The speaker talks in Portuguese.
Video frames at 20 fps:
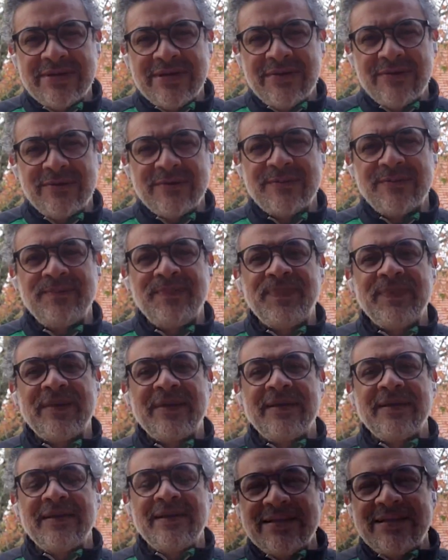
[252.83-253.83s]
Então,
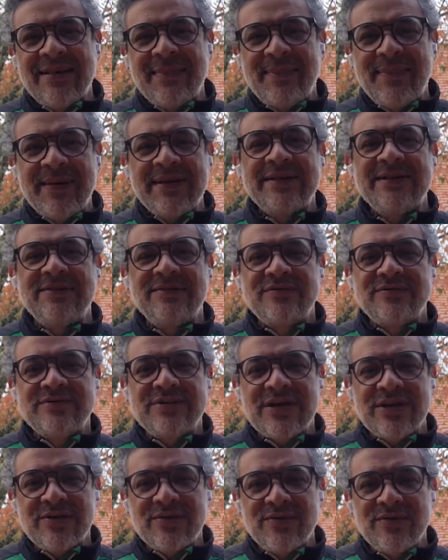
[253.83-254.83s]
dependa do
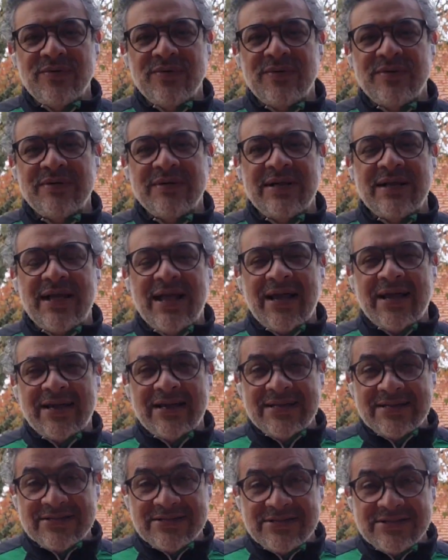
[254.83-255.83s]
Senhor,
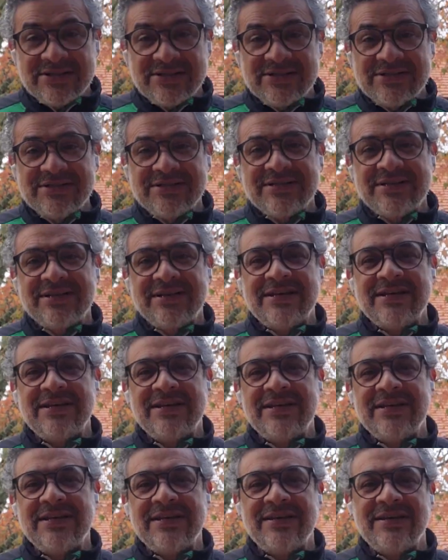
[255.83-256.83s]
acredite
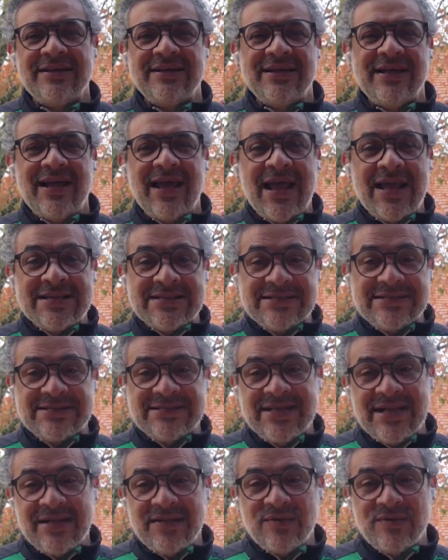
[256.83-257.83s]
que
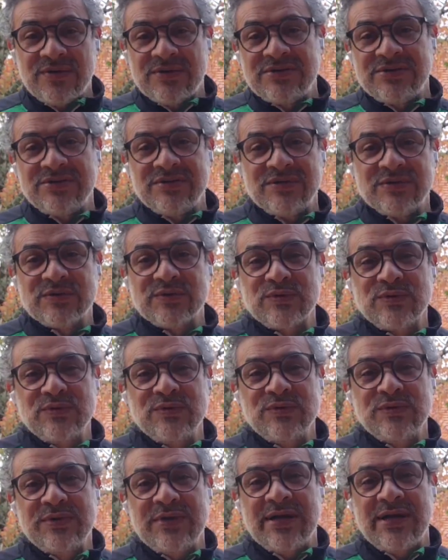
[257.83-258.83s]
esta noite
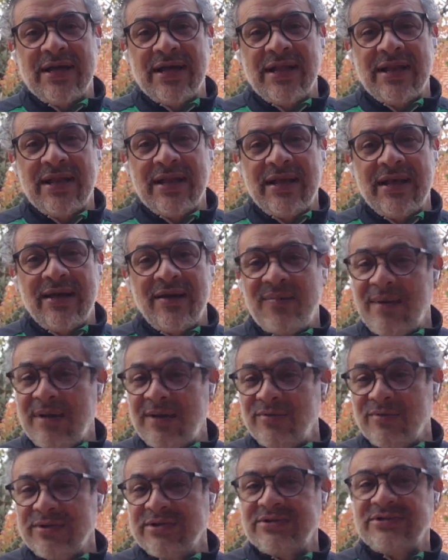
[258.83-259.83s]
escura, ela é
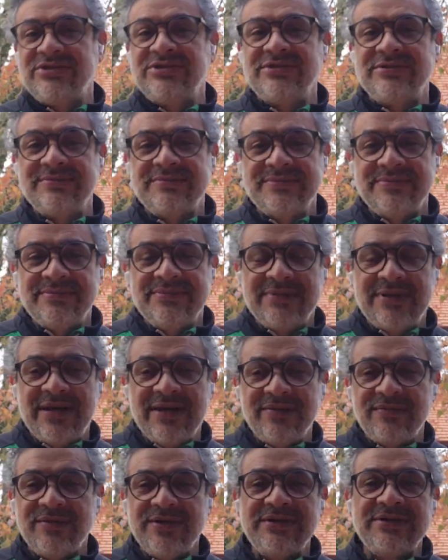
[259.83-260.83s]
uma noite, e
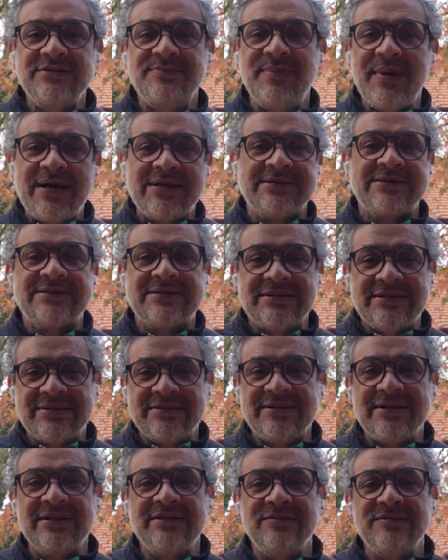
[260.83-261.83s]
a noite passa,
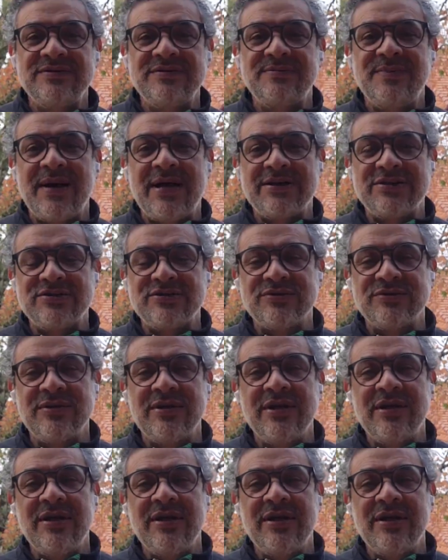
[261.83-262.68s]
dando espaço